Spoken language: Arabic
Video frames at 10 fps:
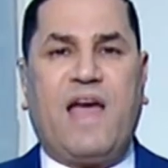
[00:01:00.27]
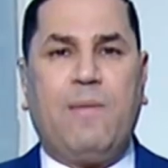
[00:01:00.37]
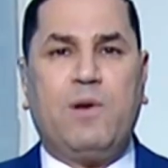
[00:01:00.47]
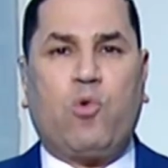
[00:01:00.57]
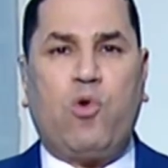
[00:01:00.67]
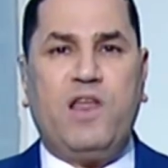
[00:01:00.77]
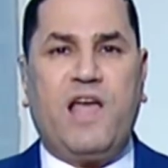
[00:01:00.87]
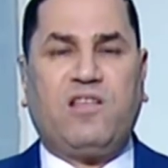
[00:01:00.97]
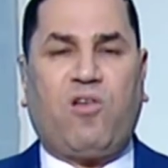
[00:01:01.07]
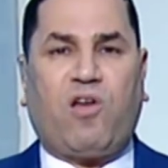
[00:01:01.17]
من
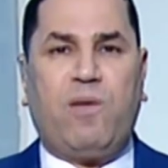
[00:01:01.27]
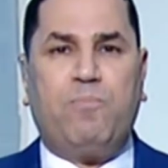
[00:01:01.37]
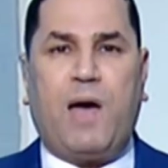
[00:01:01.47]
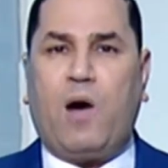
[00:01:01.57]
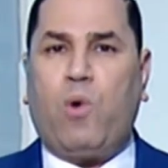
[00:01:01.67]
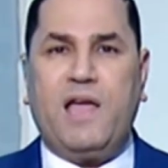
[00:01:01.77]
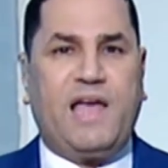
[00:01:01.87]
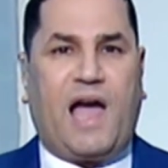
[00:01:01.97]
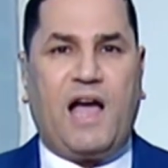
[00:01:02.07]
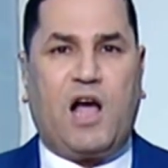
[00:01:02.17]
كليات القمه او اي
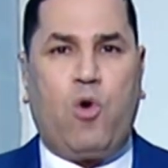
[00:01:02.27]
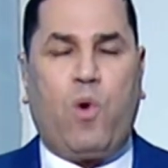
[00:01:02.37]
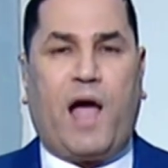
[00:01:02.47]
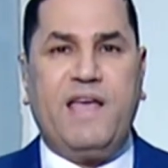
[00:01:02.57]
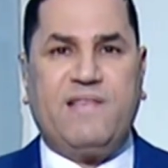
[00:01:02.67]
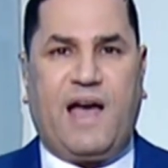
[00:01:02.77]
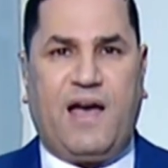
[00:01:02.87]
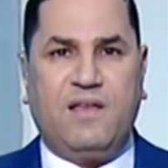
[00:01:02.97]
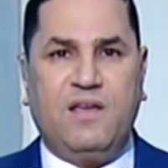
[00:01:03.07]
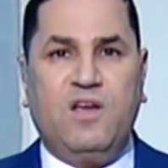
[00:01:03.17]
حاجه هو عايزها
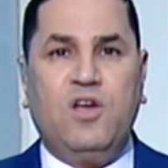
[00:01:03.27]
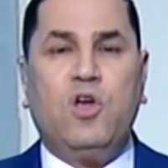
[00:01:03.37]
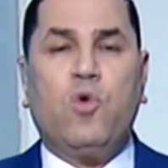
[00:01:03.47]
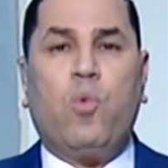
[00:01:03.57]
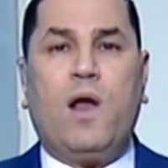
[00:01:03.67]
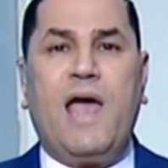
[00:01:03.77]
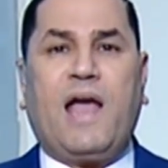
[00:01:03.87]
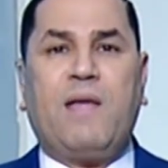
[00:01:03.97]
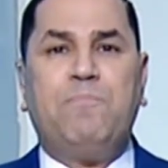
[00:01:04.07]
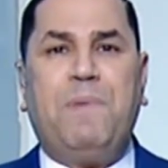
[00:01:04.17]

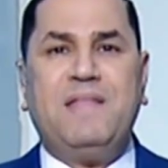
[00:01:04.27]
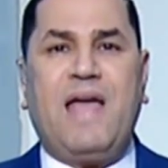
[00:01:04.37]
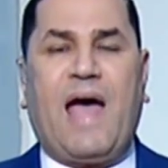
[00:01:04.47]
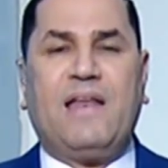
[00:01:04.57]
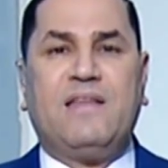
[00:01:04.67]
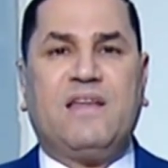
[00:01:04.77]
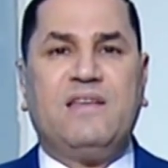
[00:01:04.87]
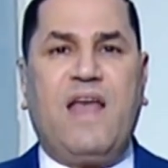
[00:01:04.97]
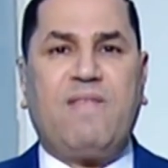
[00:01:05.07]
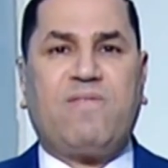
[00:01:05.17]
ولكن بدأت
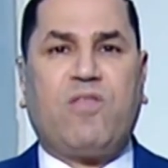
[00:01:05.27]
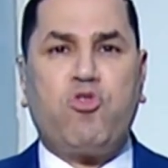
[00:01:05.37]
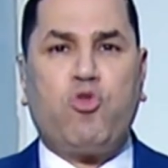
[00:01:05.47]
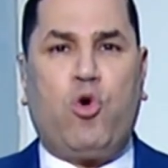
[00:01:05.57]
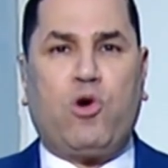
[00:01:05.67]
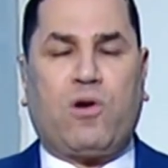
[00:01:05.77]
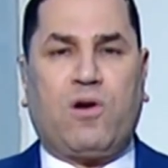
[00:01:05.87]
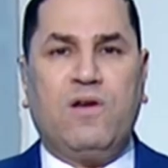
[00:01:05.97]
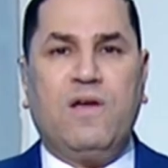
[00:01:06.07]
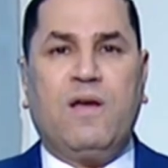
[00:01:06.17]
الناس تشعر
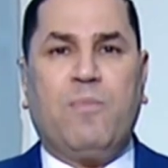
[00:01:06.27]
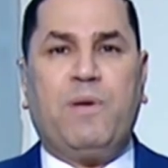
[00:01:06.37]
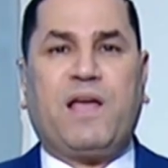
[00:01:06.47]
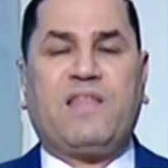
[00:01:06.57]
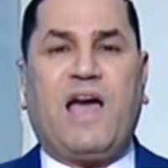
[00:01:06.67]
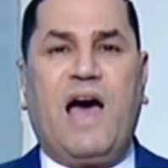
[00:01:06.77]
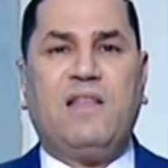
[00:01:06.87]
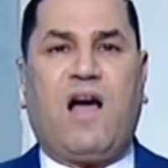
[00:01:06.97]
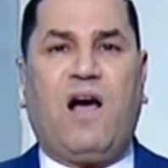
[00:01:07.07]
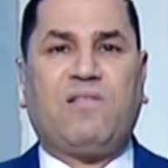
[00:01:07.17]
باجتهاد
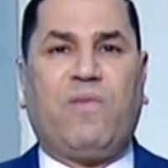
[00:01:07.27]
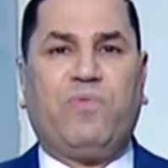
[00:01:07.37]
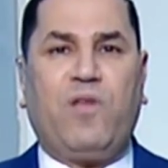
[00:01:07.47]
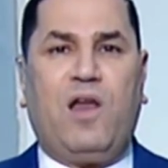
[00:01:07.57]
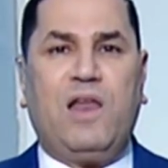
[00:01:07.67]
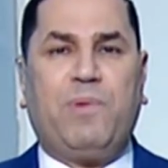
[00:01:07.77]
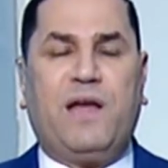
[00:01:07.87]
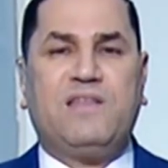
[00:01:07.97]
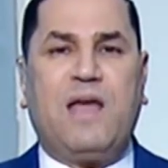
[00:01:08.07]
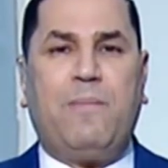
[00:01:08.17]
هذا الطالب
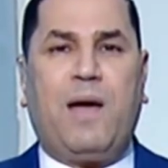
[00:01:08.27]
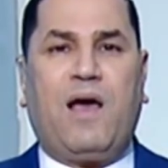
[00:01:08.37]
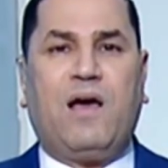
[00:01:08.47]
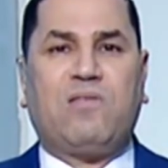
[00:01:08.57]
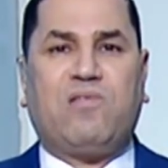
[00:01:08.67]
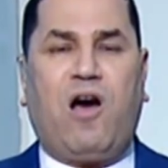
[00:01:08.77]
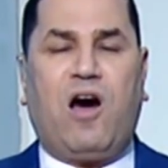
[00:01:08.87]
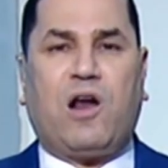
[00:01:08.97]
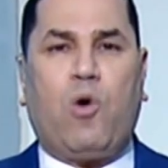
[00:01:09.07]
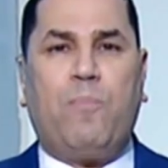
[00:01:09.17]
عندما ظهر
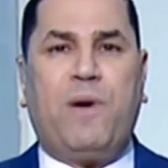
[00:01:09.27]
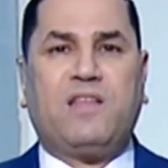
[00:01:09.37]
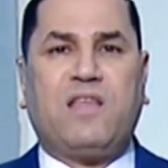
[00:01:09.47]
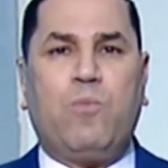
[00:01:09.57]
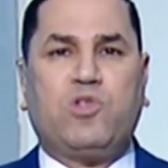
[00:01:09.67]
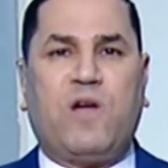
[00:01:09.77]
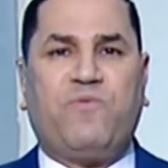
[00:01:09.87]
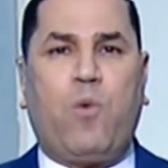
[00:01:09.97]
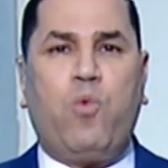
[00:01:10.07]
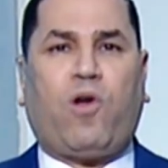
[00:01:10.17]
وبات
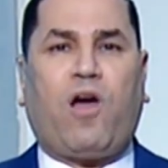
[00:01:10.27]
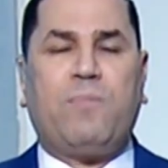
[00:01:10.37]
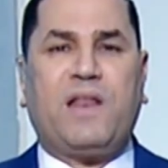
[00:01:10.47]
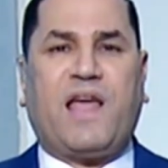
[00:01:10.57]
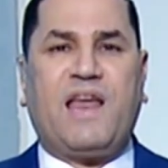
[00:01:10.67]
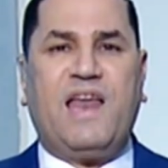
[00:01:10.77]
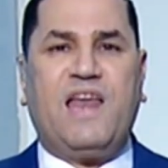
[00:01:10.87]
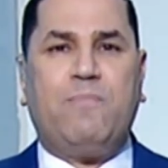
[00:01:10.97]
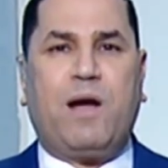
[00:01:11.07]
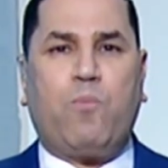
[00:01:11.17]
متفوقا من خلال
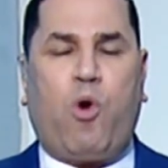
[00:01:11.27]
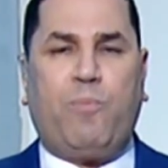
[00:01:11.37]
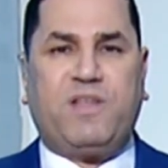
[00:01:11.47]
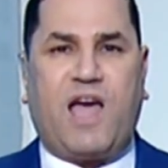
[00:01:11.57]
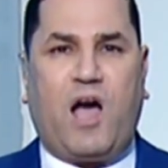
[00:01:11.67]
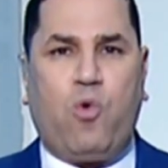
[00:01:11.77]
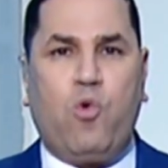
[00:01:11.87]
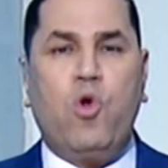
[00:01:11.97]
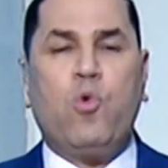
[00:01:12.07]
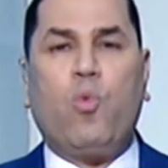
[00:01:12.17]
المجموع بتاعه
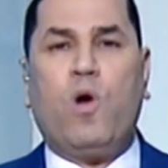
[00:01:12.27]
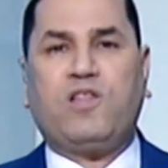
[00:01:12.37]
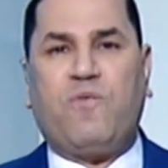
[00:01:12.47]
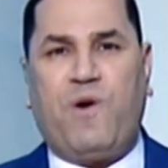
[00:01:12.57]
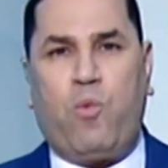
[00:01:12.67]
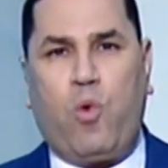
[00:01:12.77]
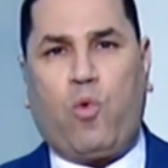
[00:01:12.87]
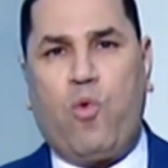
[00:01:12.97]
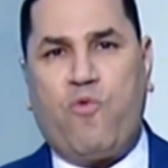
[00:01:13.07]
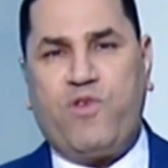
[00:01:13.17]

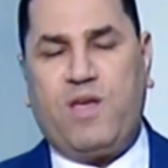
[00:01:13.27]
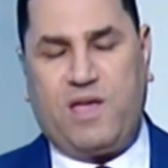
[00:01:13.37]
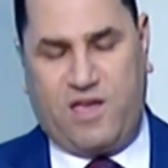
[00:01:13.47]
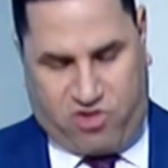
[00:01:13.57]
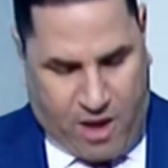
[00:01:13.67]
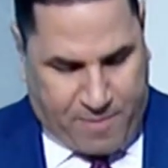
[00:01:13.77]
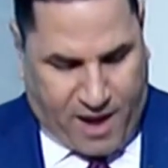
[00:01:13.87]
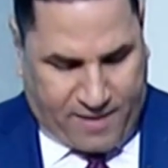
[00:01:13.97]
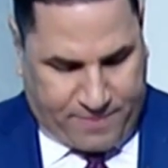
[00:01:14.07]
وتفوقه في الجامعة